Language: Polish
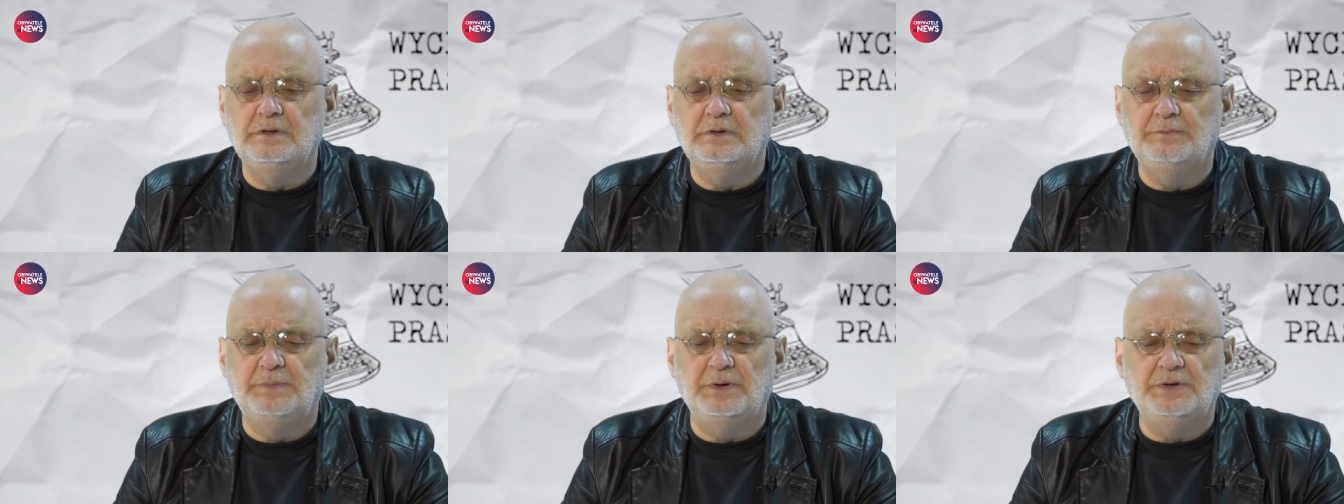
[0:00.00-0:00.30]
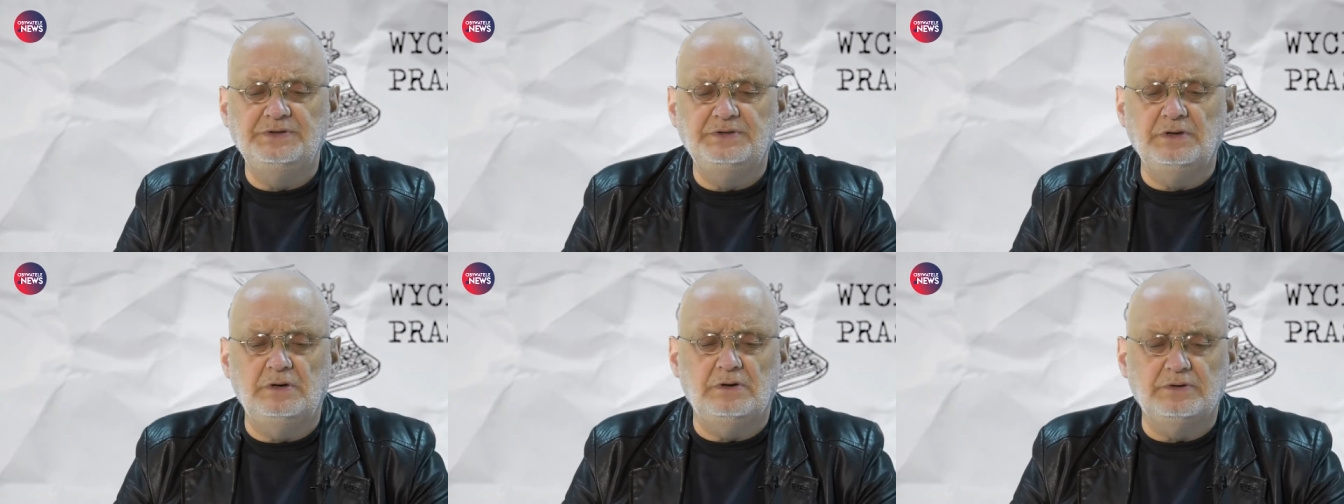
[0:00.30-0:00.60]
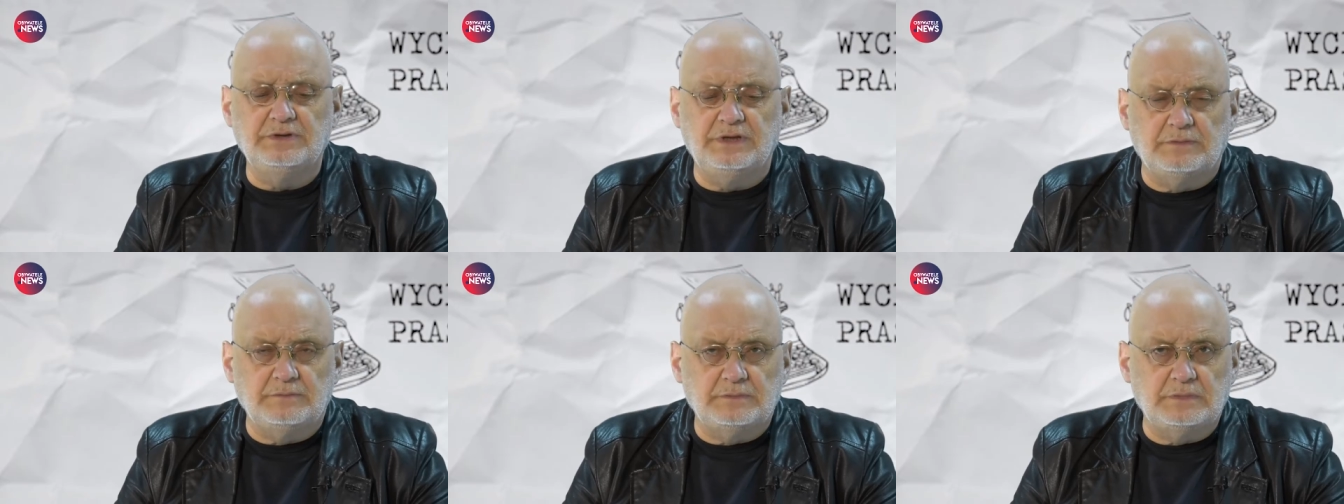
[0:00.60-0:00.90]

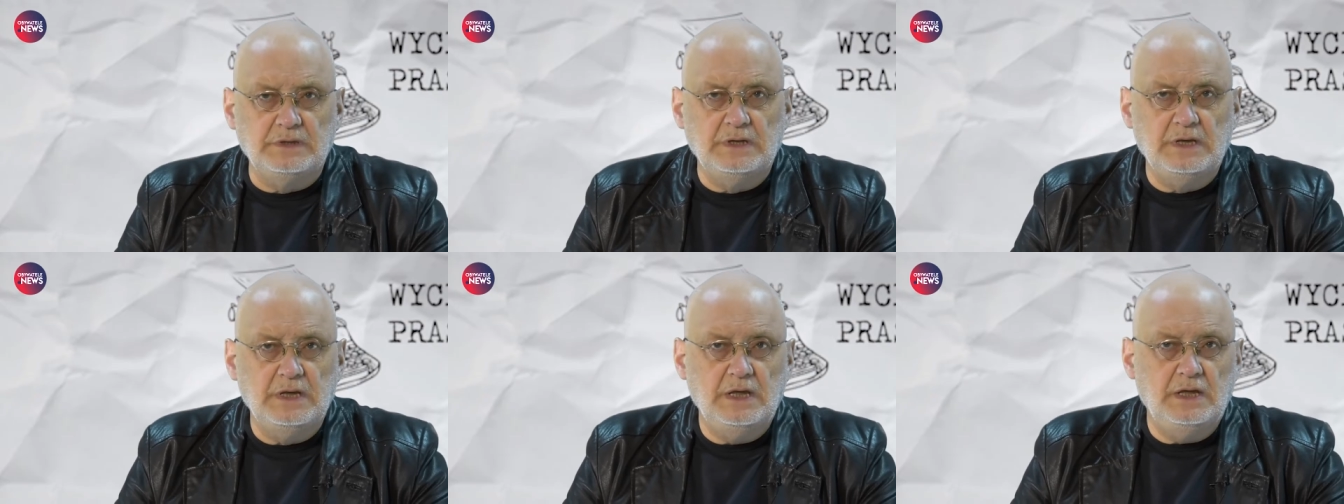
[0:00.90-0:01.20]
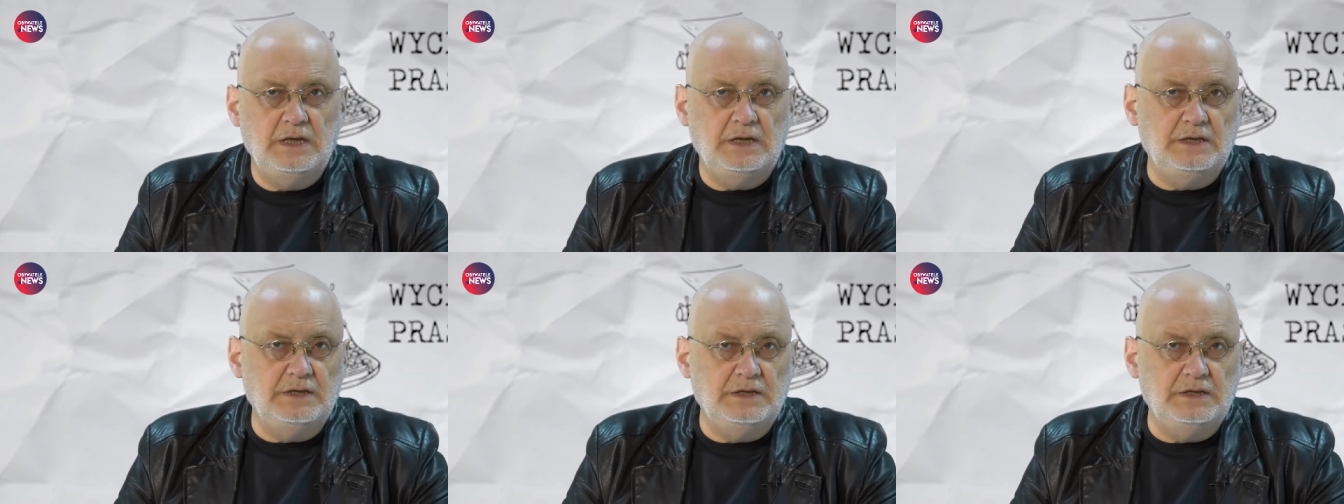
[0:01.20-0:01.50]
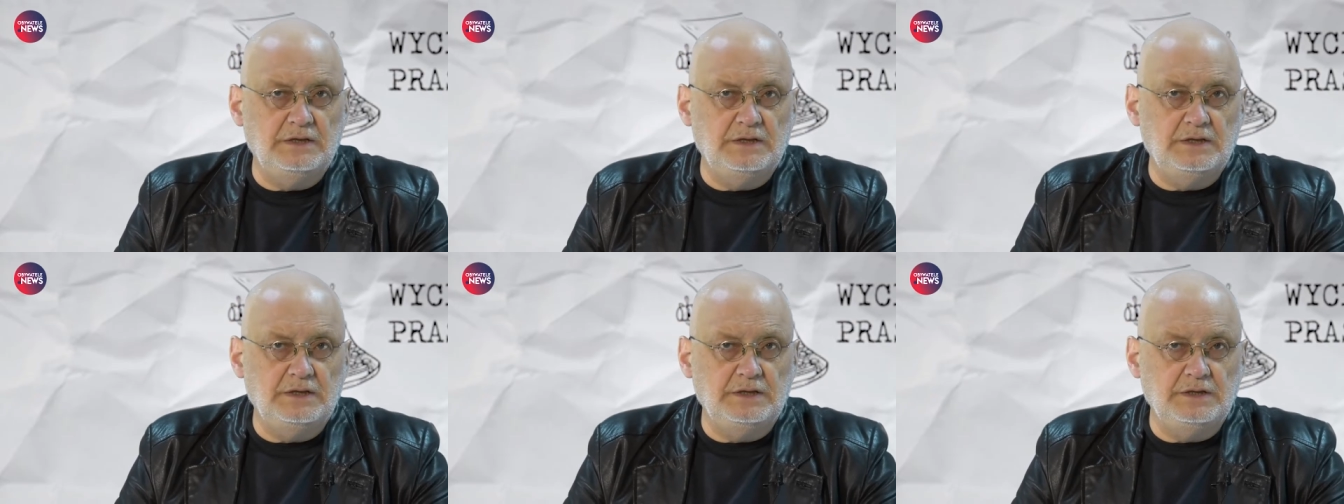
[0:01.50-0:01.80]
politologiem.
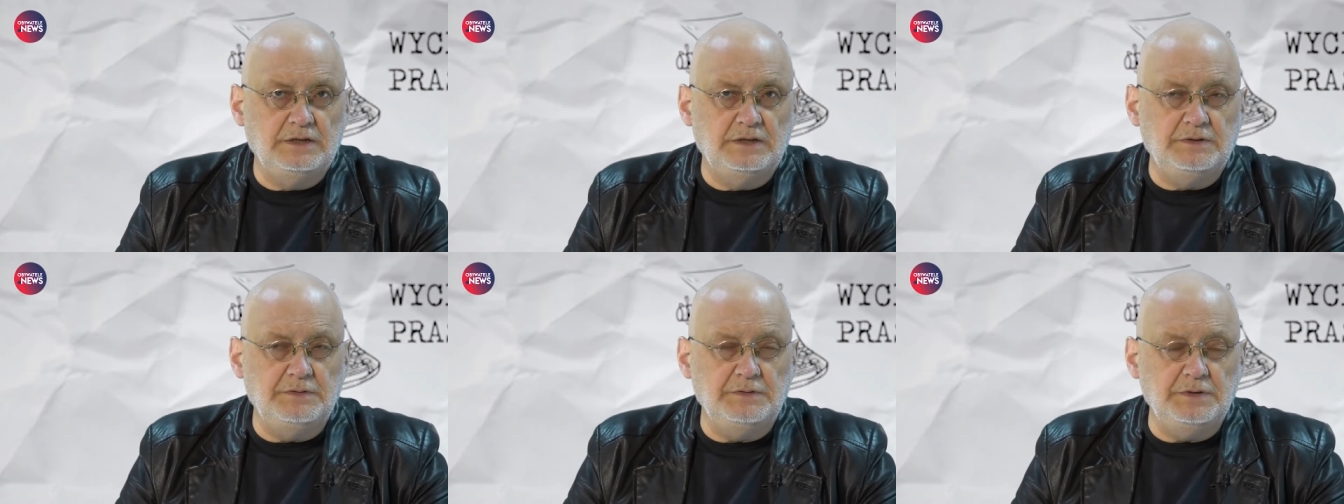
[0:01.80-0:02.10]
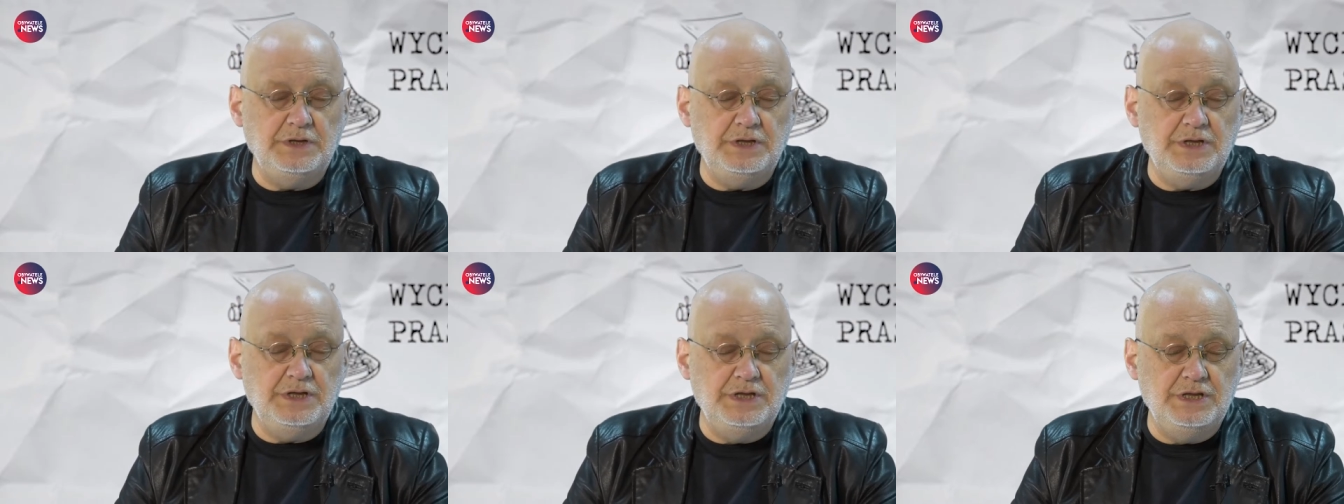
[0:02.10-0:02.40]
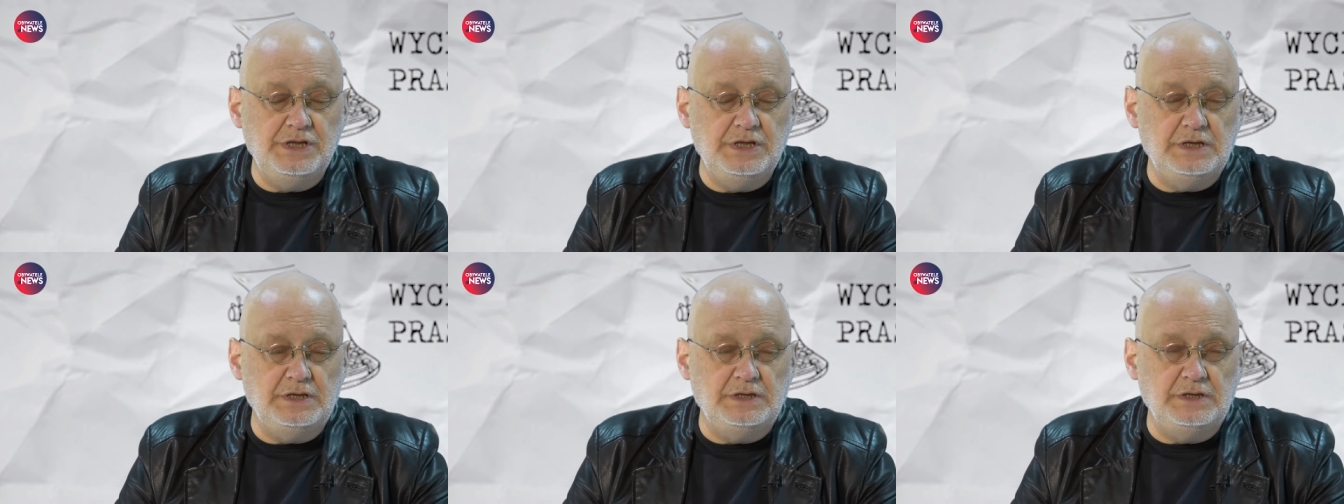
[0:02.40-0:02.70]

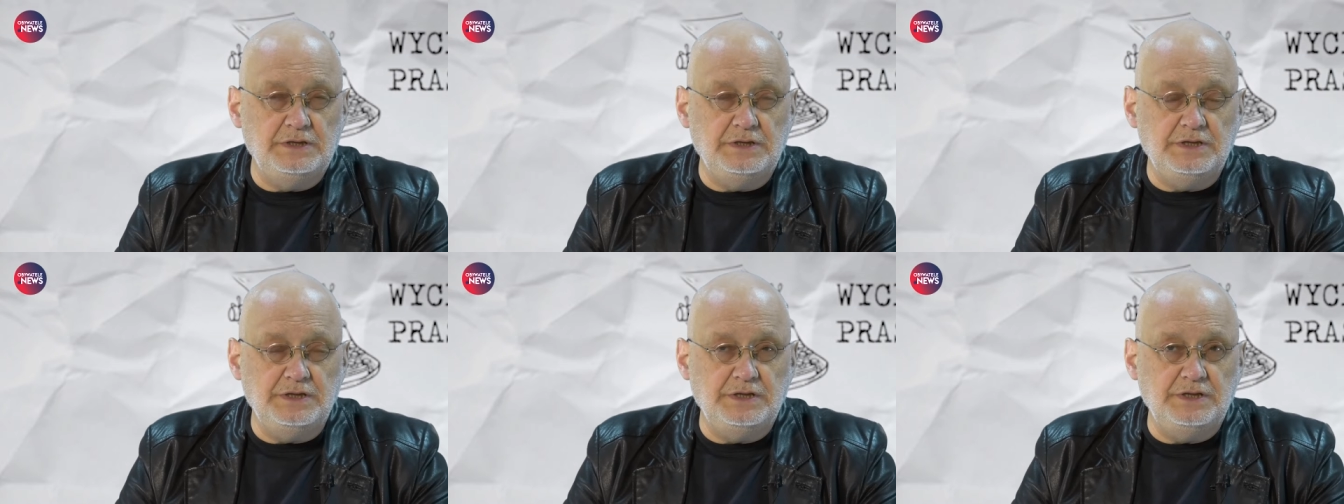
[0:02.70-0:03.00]
I